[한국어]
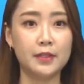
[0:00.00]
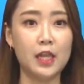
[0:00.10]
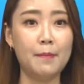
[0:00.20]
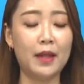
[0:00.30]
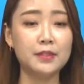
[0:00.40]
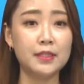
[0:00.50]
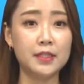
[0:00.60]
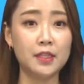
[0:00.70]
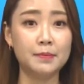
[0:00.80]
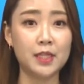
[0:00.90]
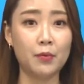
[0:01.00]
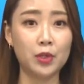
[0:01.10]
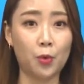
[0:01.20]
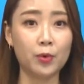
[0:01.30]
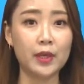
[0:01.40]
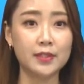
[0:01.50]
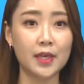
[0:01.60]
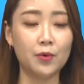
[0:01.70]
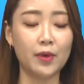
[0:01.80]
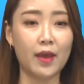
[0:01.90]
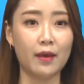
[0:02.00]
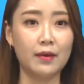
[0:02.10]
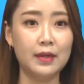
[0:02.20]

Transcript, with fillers: 일반직 신입사원 공개 채용에